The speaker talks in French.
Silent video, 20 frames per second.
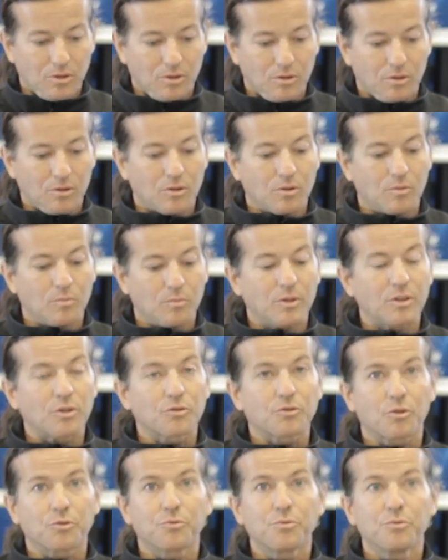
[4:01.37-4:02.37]
euh, bien
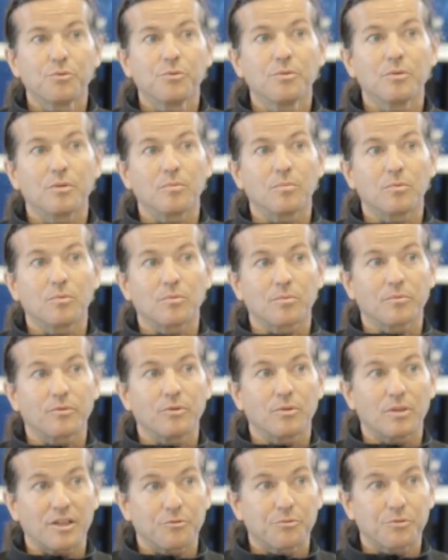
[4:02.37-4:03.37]
entendu de
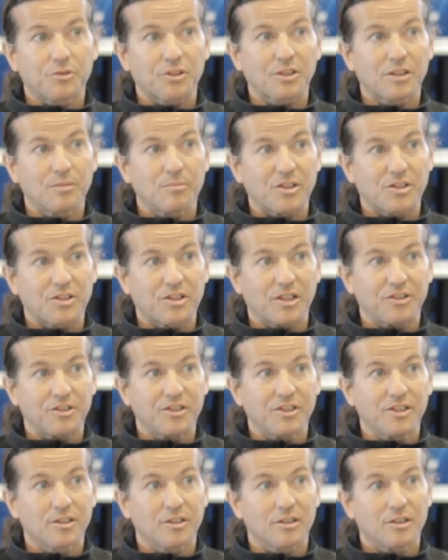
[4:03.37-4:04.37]
l'industrie
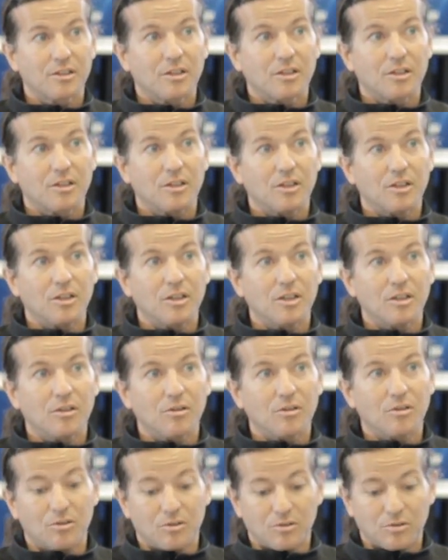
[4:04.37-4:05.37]
mécanique et
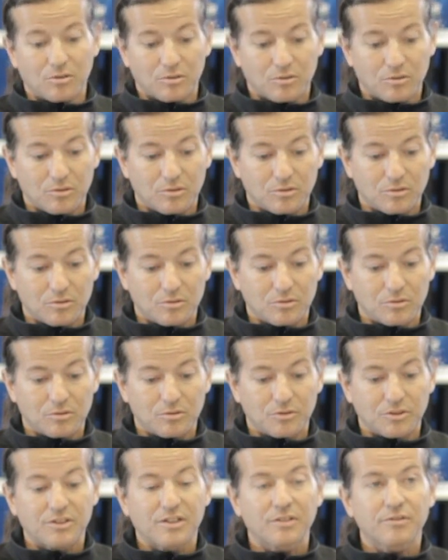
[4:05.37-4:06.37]

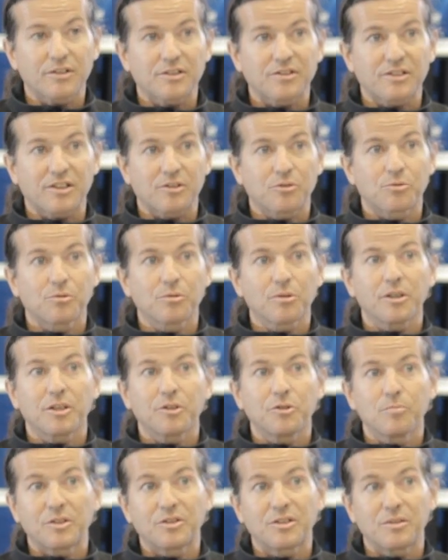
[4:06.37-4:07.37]
des infrastructures et
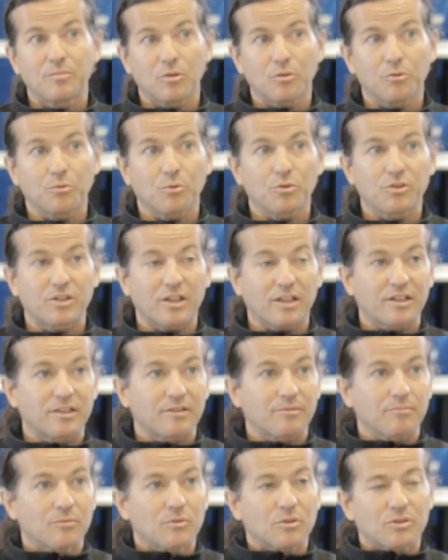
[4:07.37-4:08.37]
du bâtiment. Donc ça,
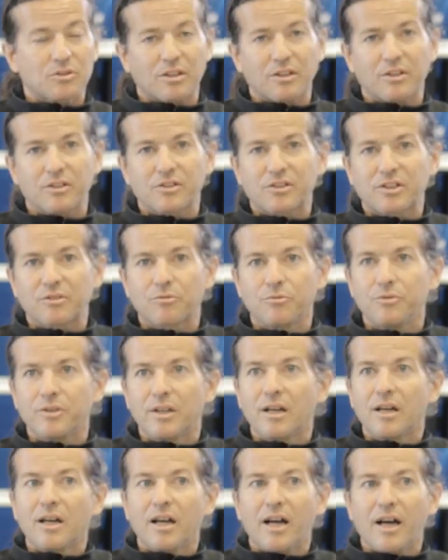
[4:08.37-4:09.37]
c'est
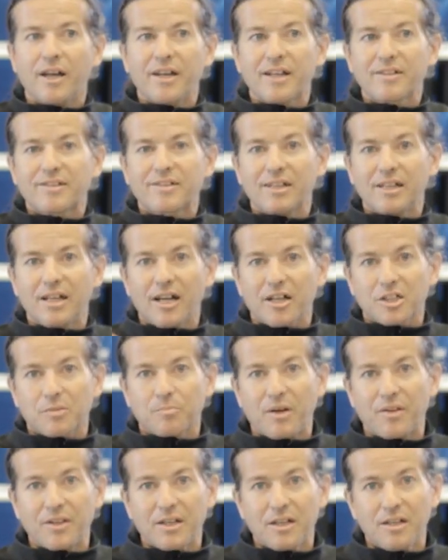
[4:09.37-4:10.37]
un assez large
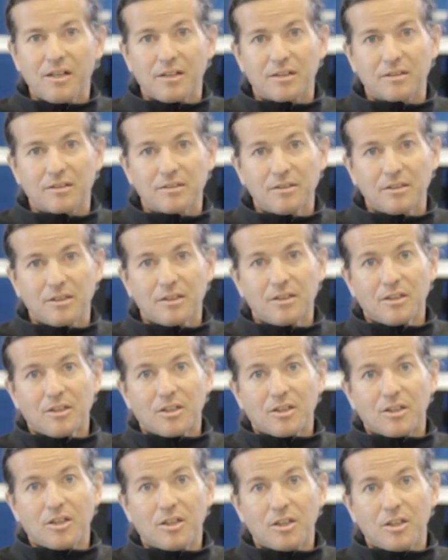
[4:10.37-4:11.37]
panel hein,
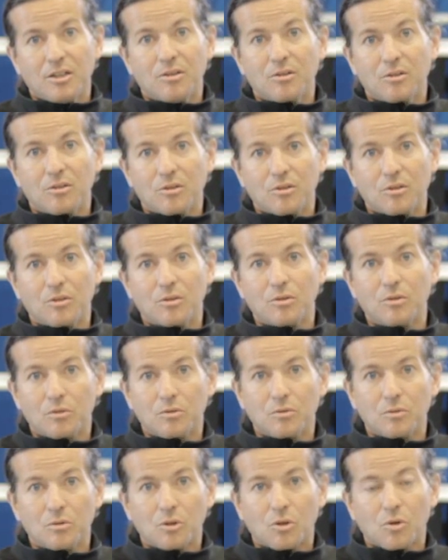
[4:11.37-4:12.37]
et
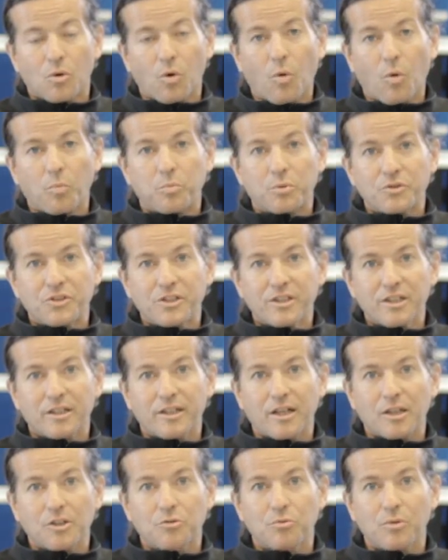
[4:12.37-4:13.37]
on peut dire
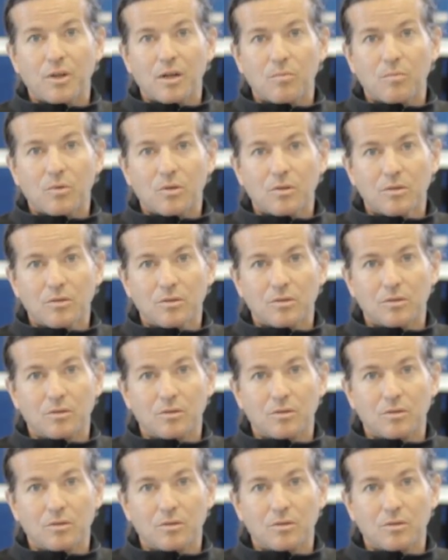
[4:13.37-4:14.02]
qu'actuellement